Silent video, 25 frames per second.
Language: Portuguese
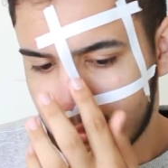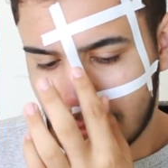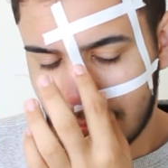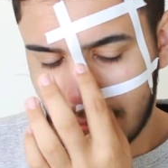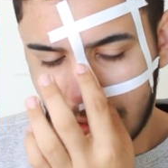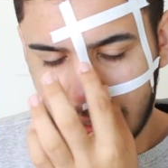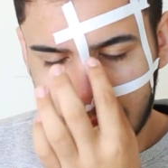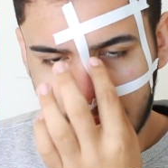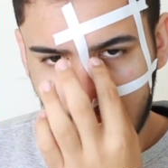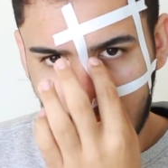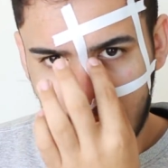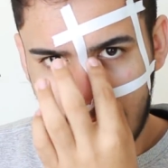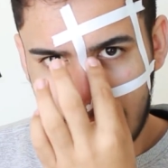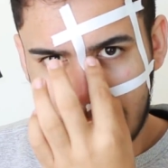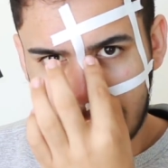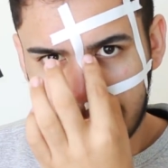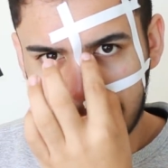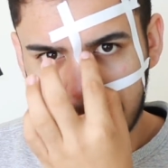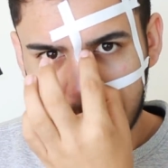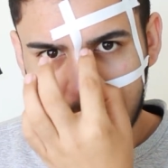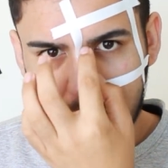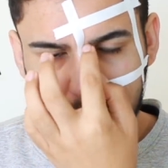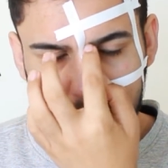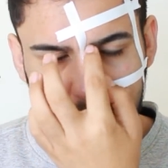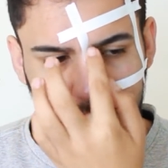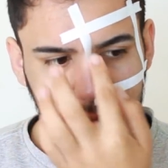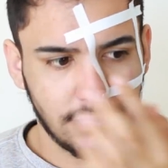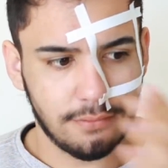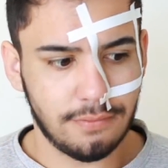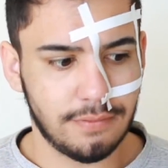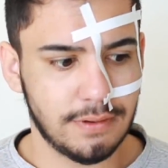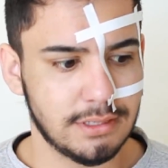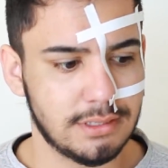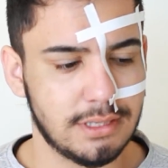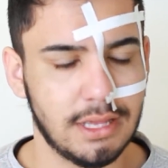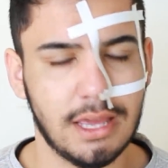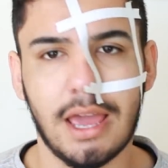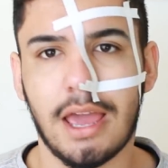Então agora, a primeira coisa que eu
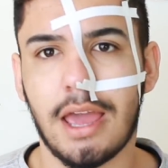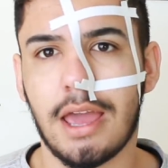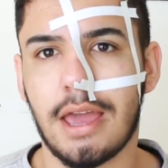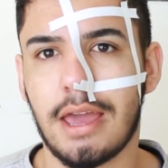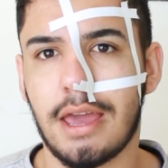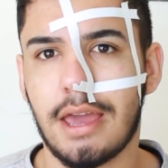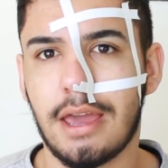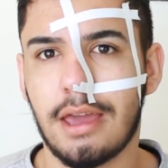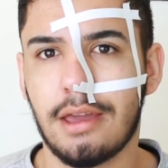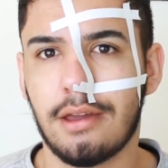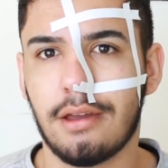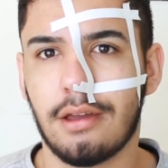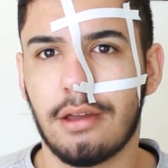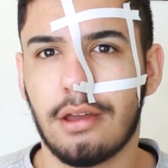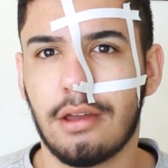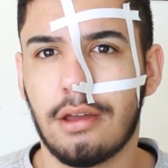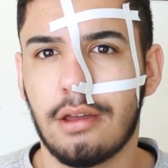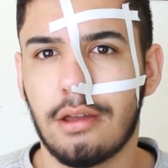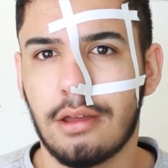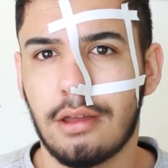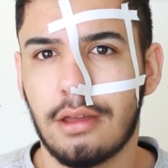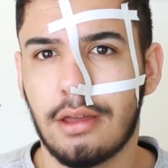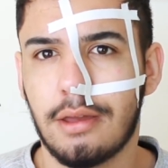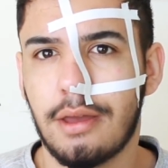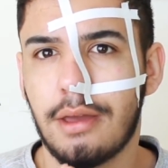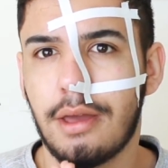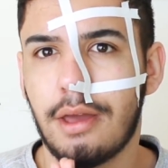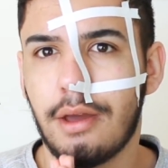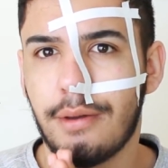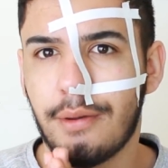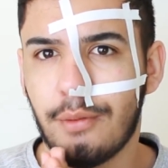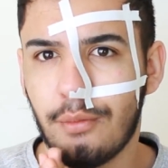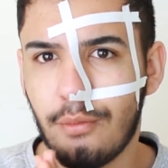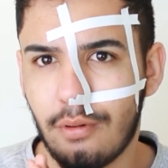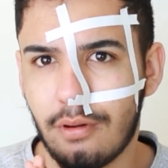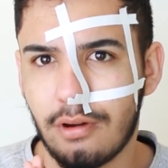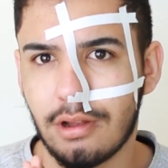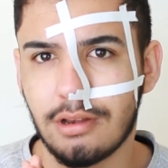vou fazer é é o